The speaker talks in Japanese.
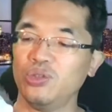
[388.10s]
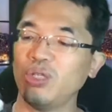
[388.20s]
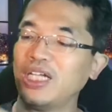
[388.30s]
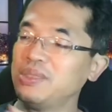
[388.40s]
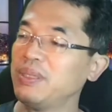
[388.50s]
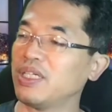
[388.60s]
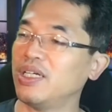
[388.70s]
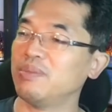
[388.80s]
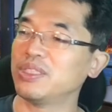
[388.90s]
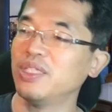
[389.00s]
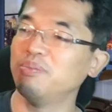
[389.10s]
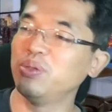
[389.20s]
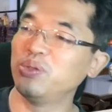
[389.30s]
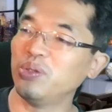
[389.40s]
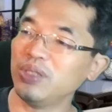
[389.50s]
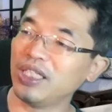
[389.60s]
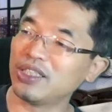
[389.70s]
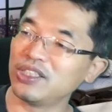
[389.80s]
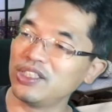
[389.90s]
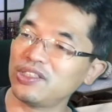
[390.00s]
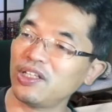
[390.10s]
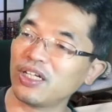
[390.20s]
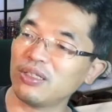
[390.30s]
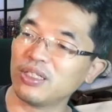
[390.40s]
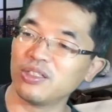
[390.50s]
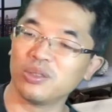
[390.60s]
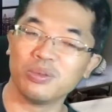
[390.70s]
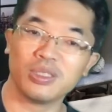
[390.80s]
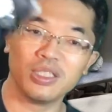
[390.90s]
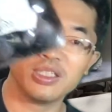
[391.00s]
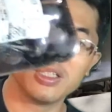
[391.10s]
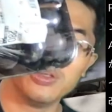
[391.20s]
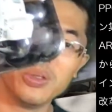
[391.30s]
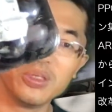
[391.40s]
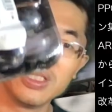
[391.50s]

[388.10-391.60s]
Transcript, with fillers: 初めて買いました。ぶどうなんて人生で買うかなと思う